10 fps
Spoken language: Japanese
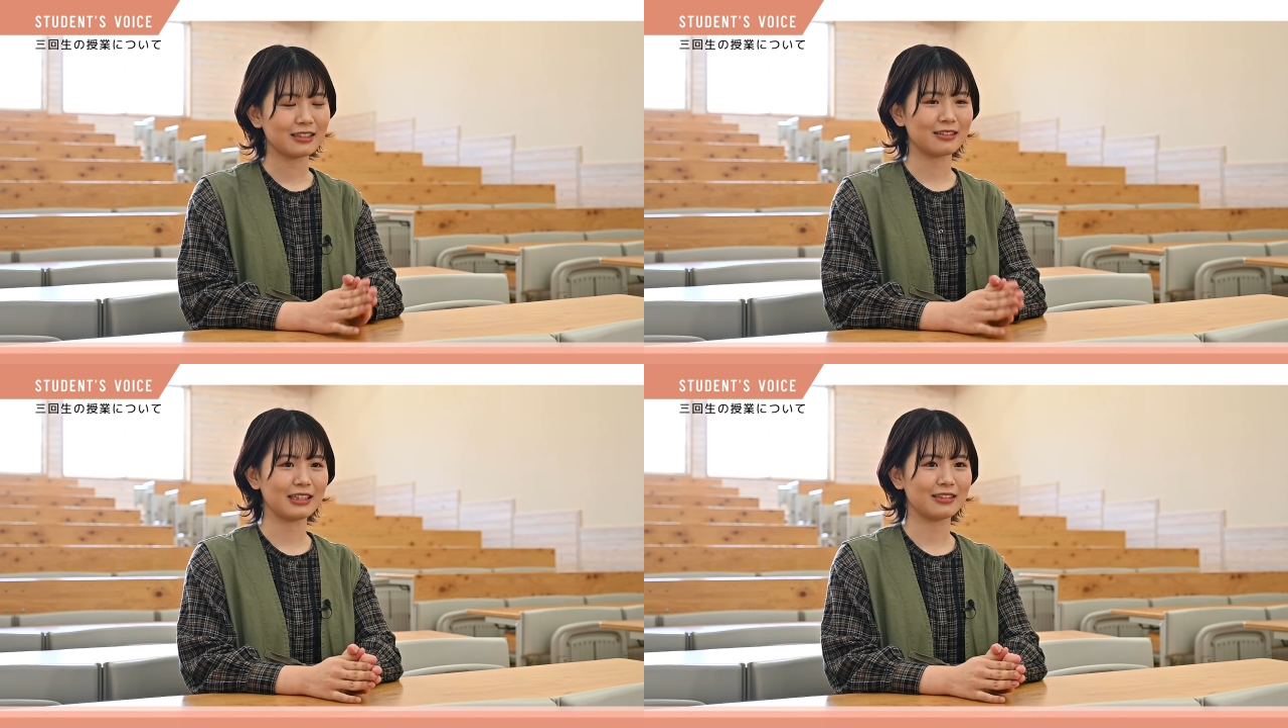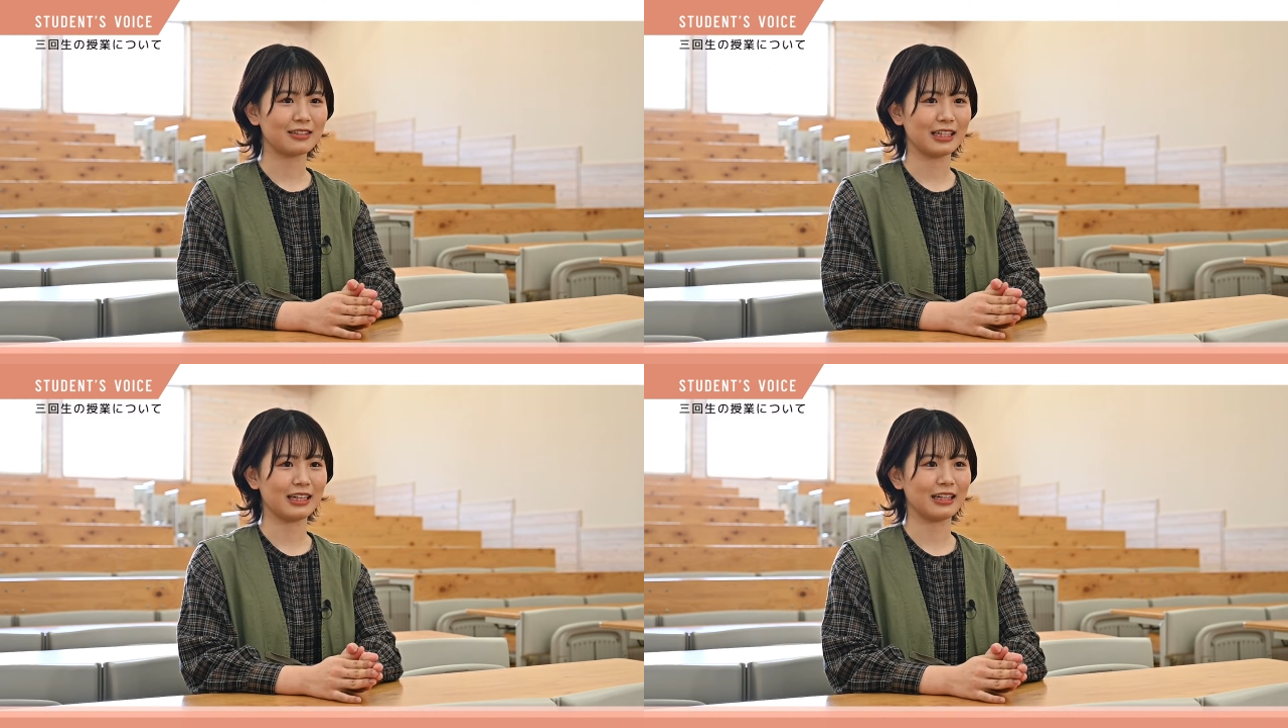それ
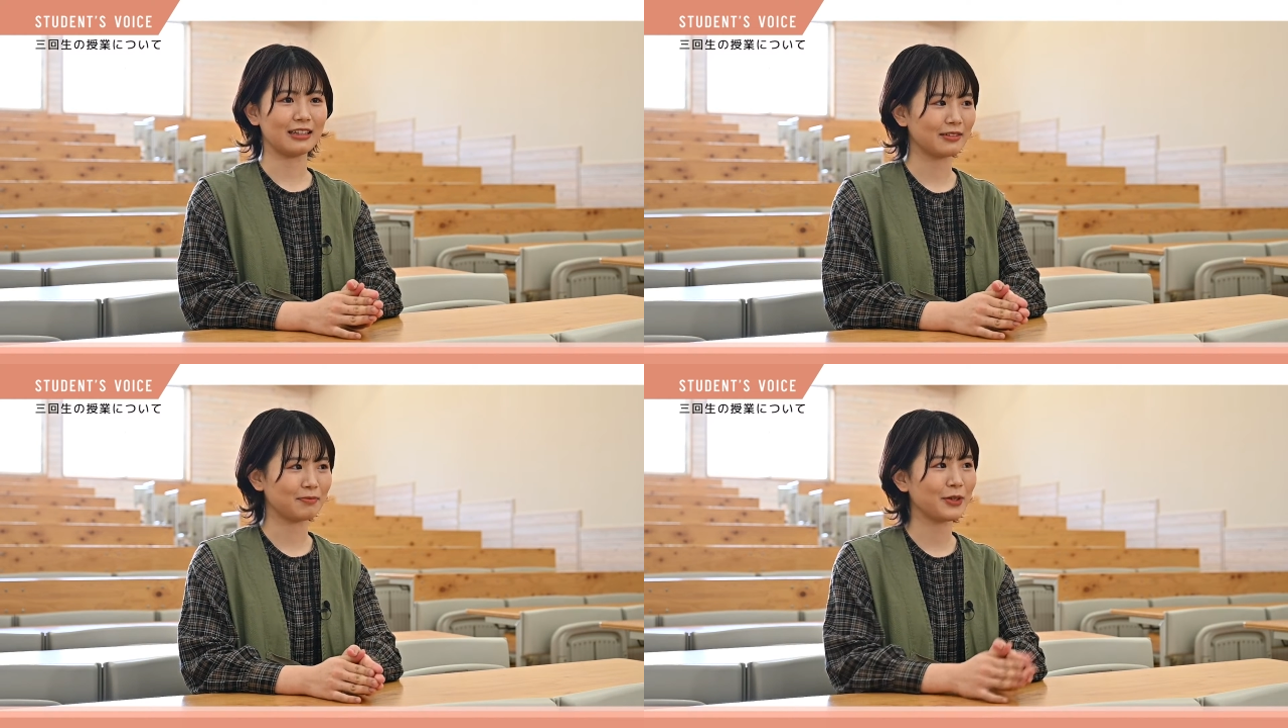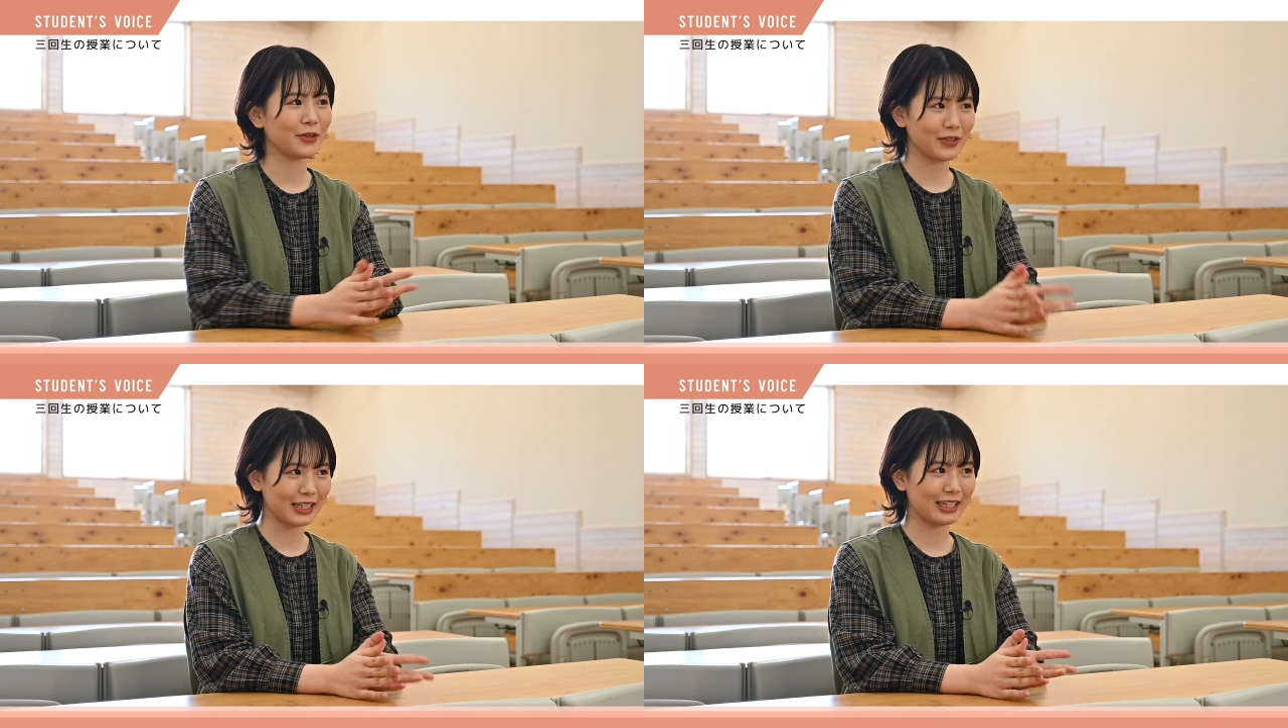ぞれが
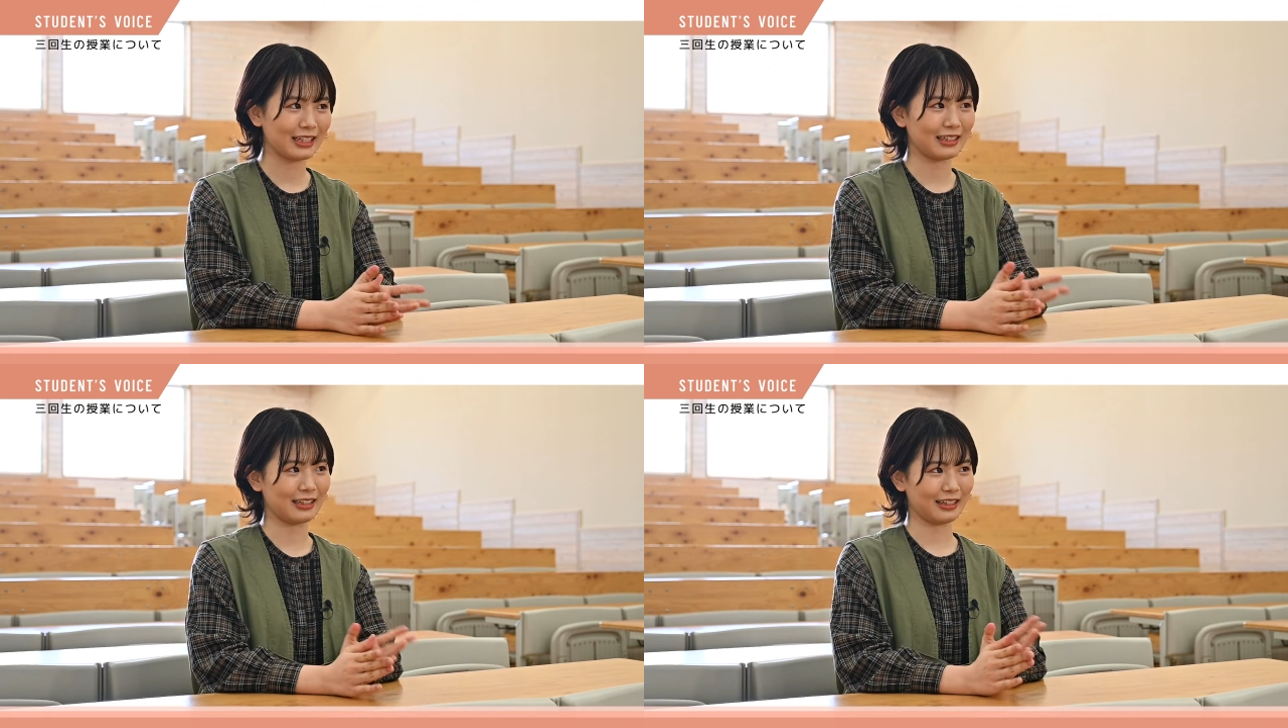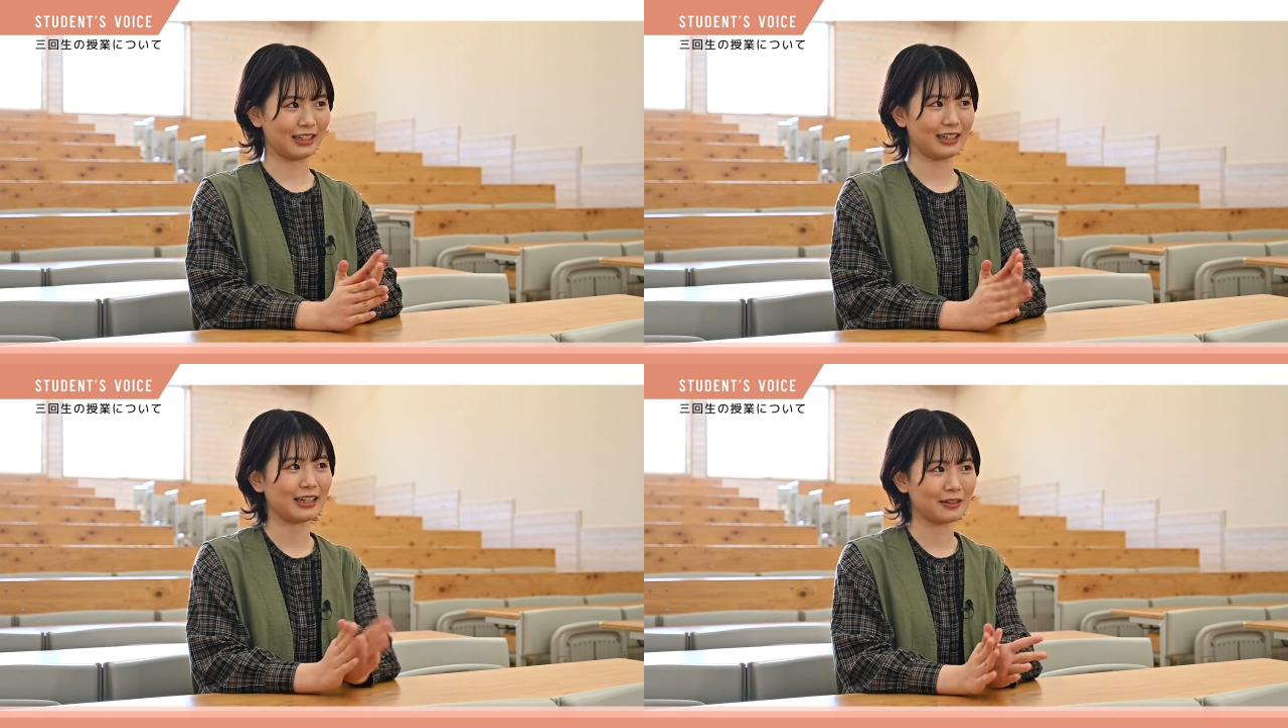病院だった
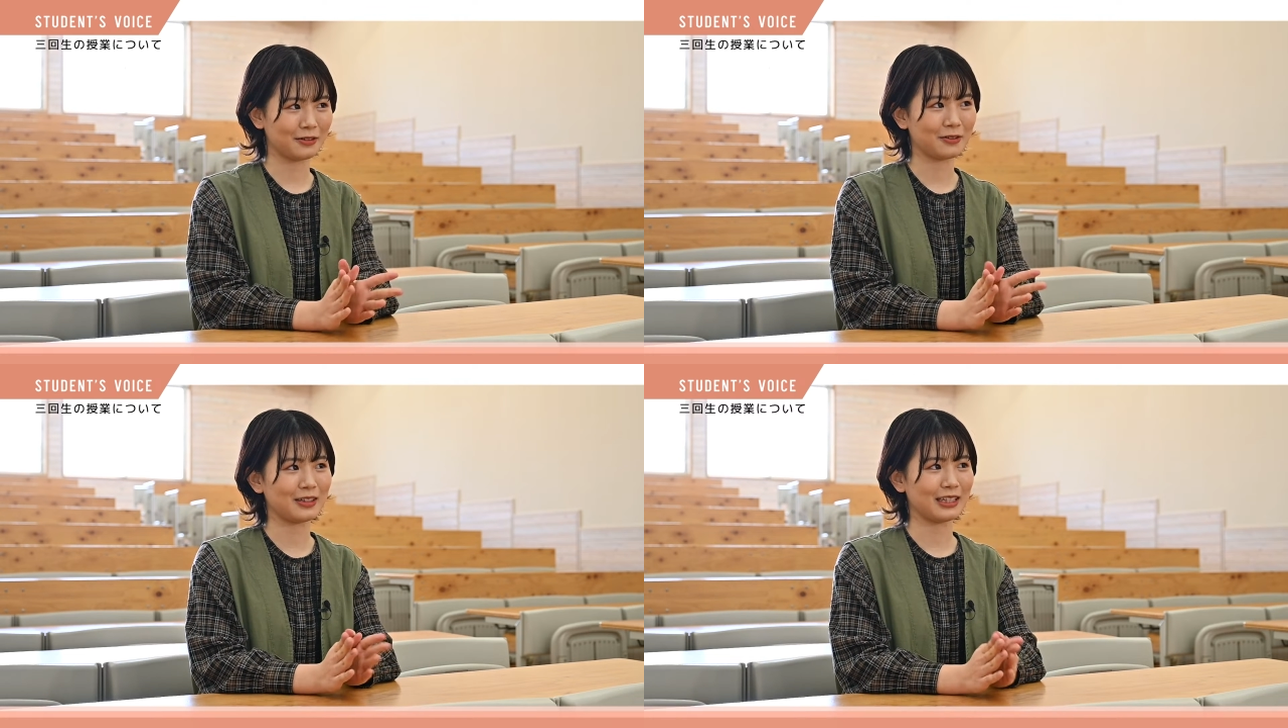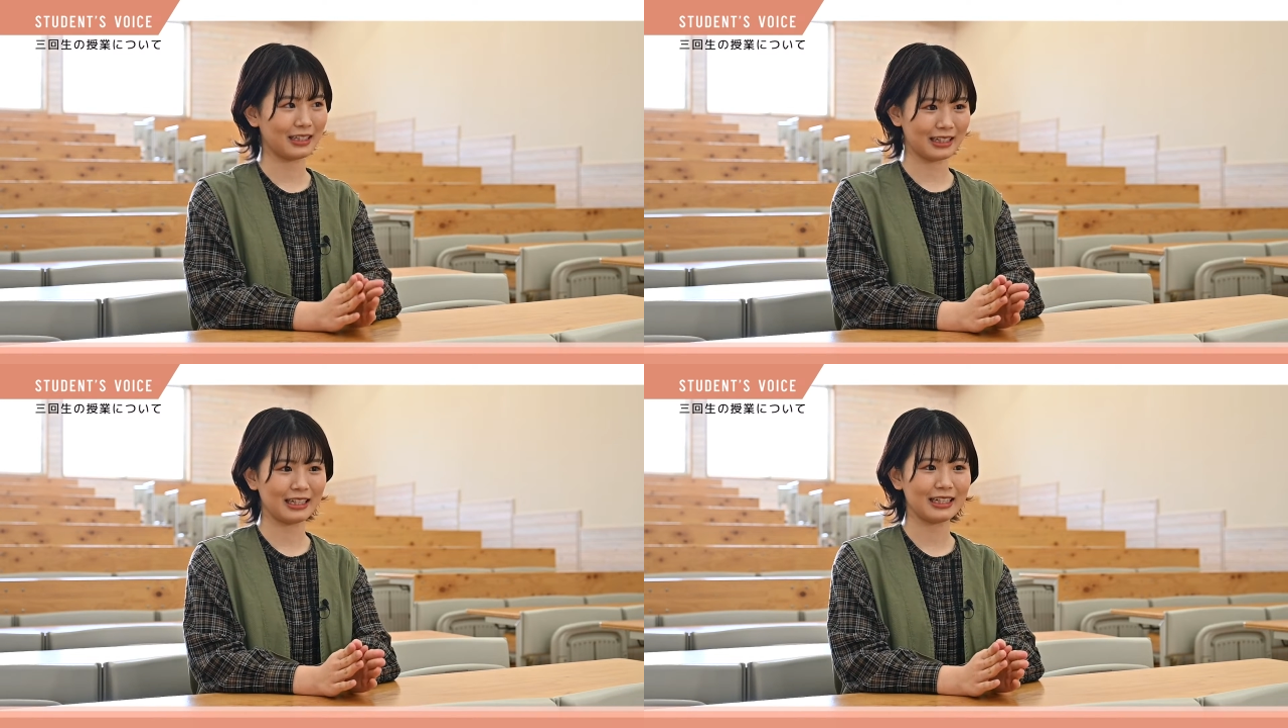り学校だっ
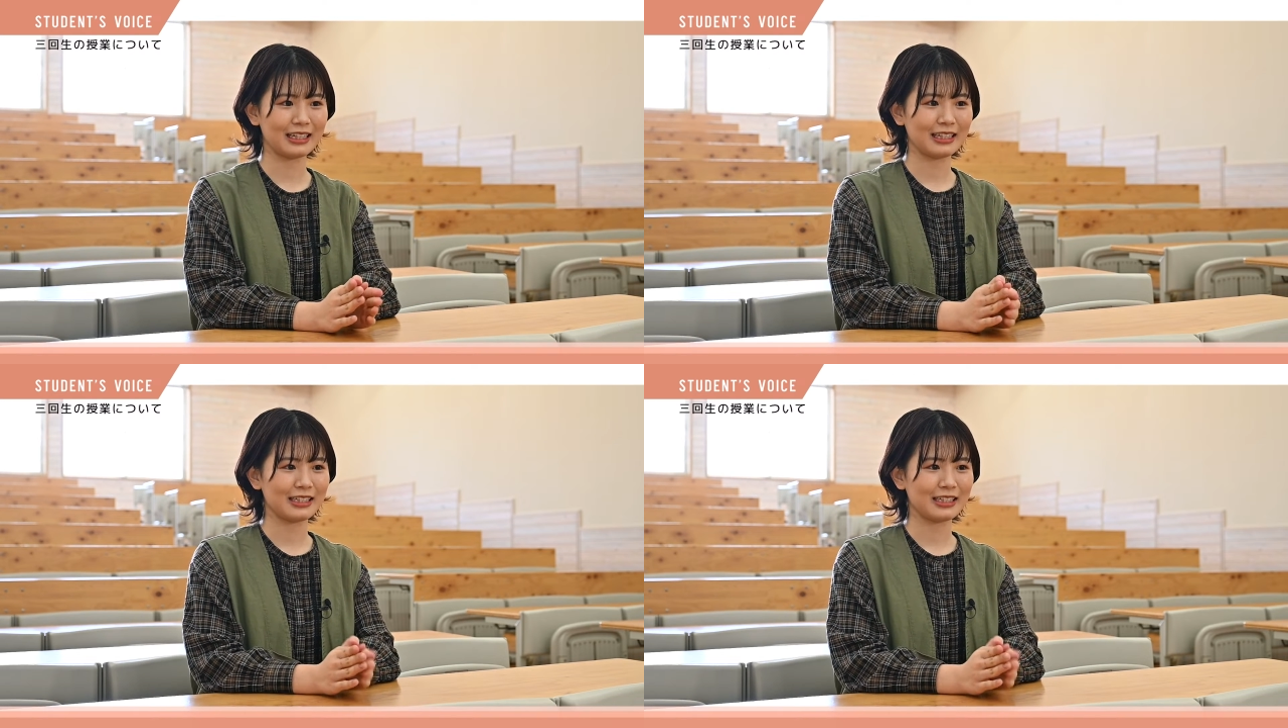たり